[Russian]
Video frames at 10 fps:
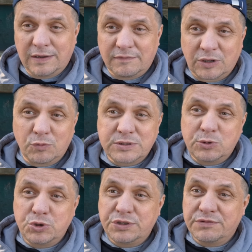В таком
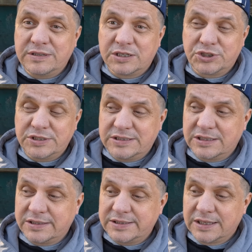случае вы должны
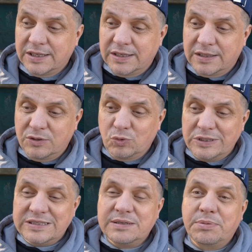сделать, ну,
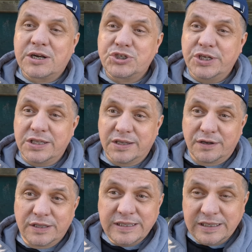
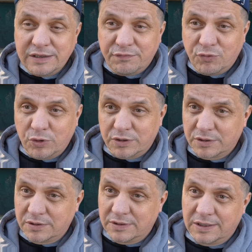изображение, некий
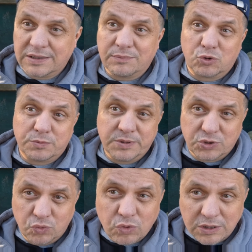вольт. Это может
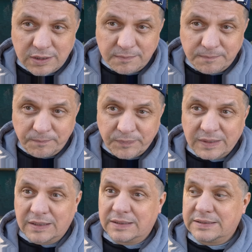быть кукла,
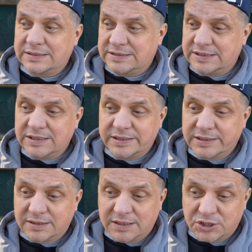а,
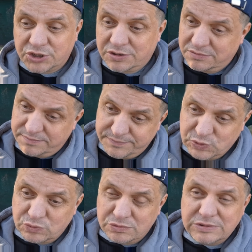сделанная даже
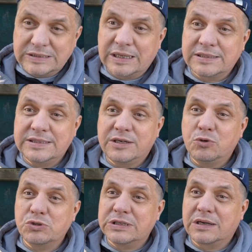ну, не так
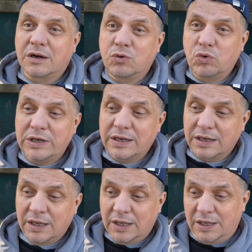серьезно, как
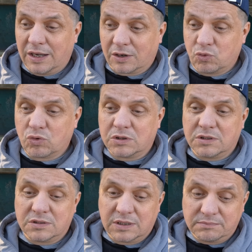кукляк, а
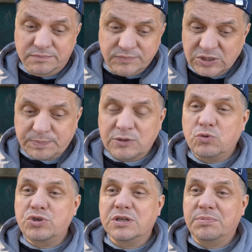кукла там из
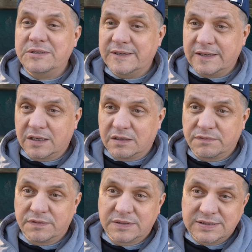подручных
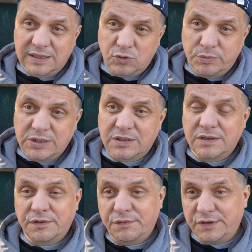материалов,
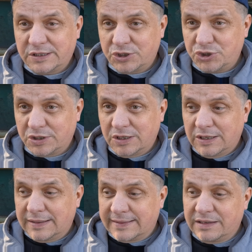соломинок, веточек.
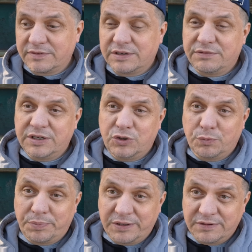Главное, вы
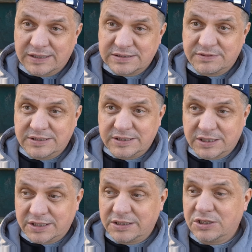ее привязываете,
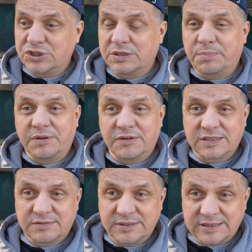энергетически
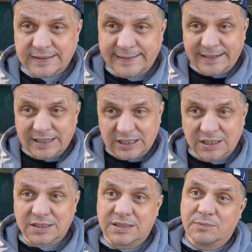привязываете
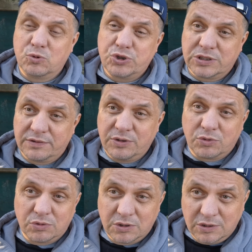к тому
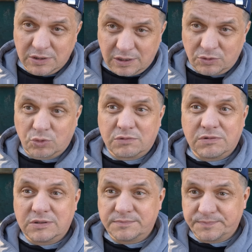человеку,
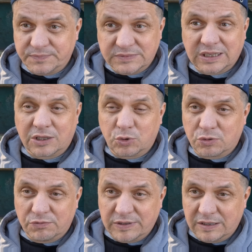которого, на
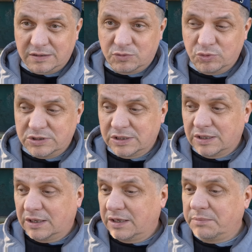которого вы колдуете.
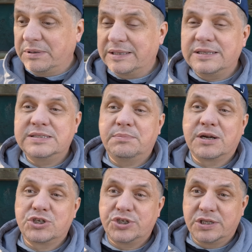Либо это
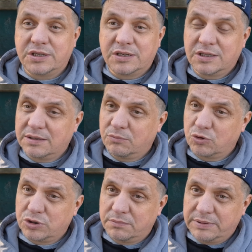изображение, это
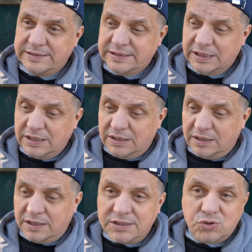может быть
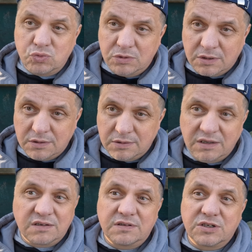рисунок,
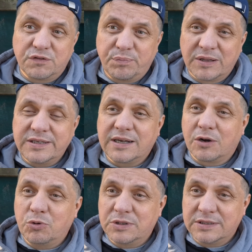да, даже вполне
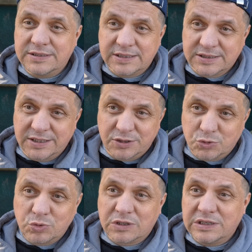какой-то детский
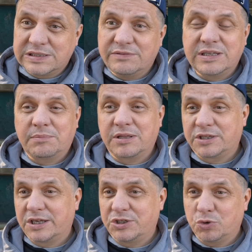рисунок, если вы не
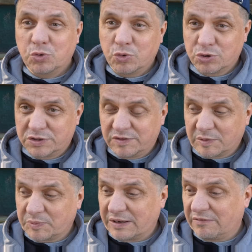обладаете
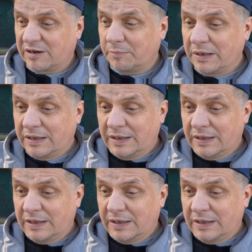художественным навыком